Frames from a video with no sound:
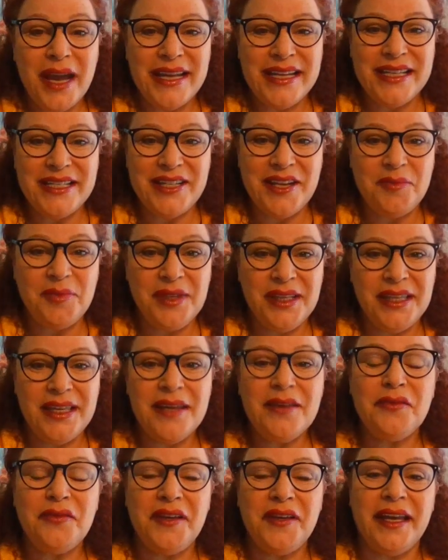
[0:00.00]

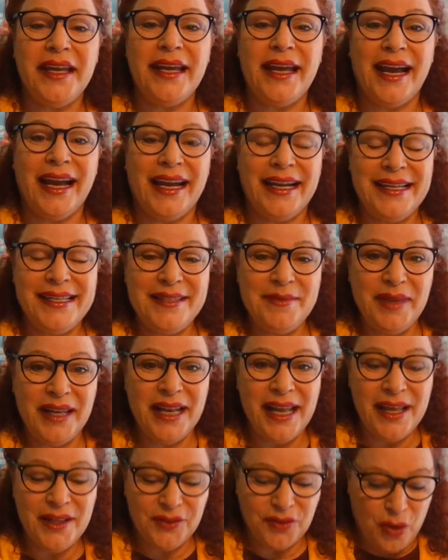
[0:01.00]
وإيجابية في عيد
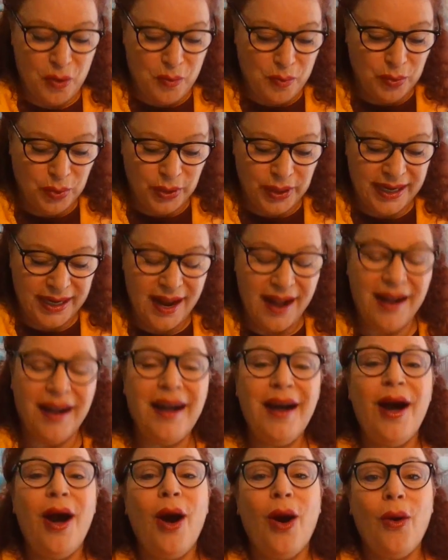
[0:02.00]
ميلادكم بكرة
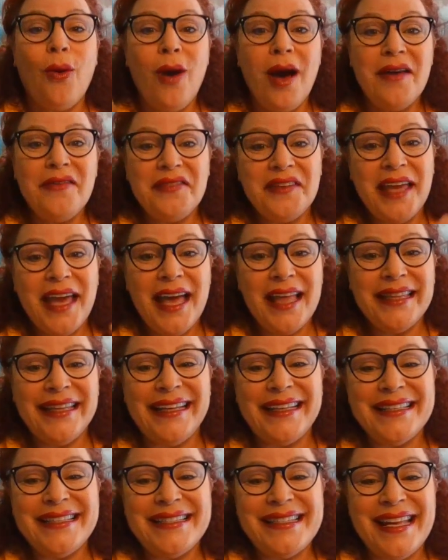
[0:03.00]
وفي
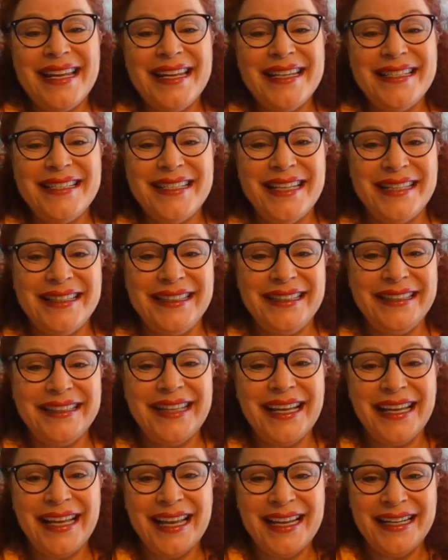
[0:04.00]
هذه السنة
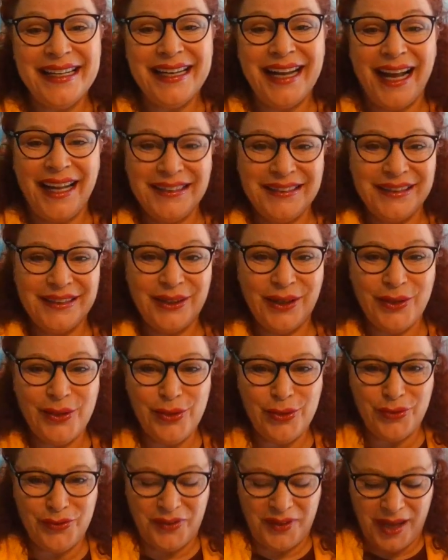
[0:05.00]
الجديدة يلي راح
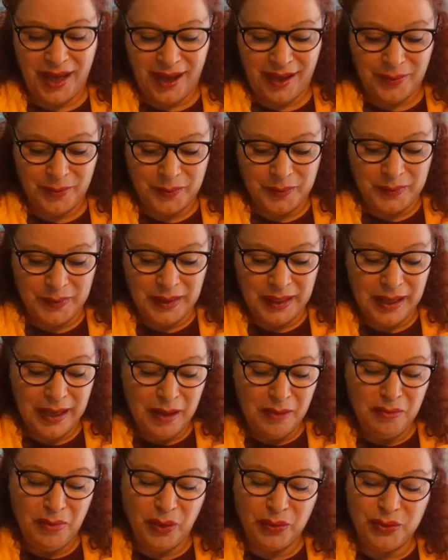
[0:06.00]
تدخلوا فيها
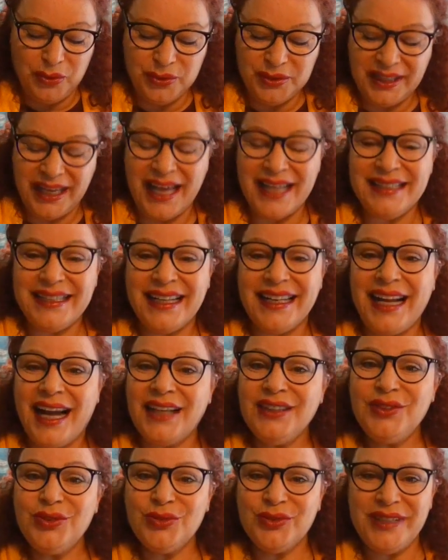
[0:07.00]
مولود غدا
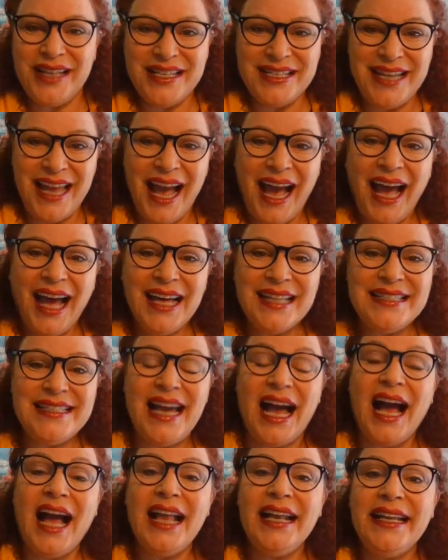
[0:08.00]
عنده
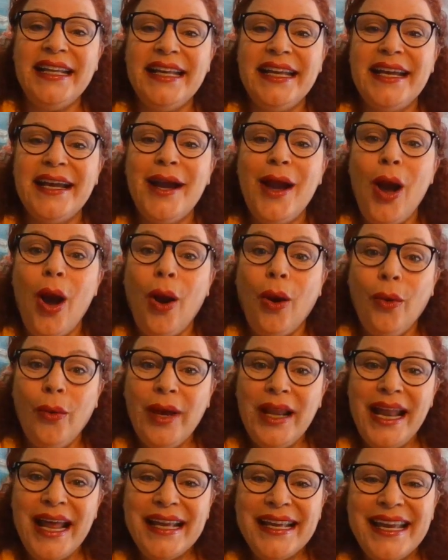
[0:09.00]
نجاحات عالية
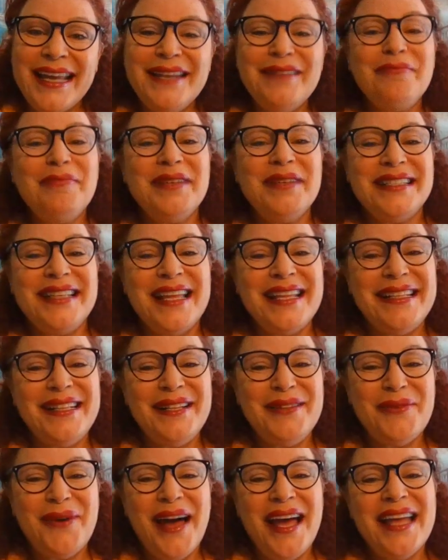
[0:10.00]
ولكن
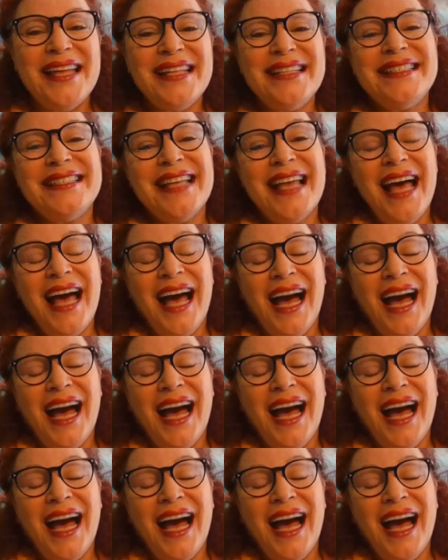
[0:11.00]
بذات الوقت